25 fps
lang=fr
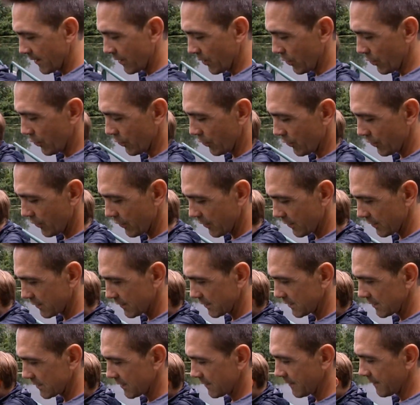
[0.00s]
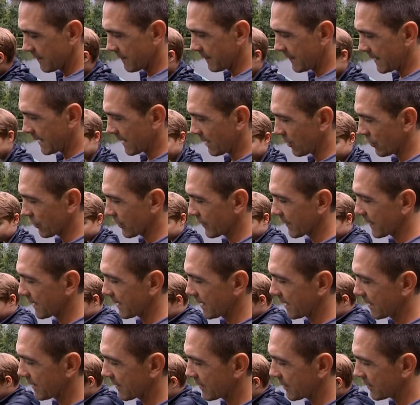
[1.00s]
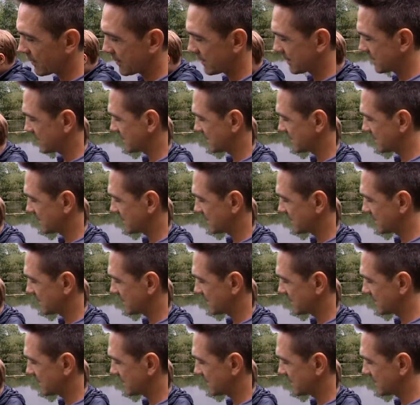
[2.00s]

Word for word: L'eau va rentrer dans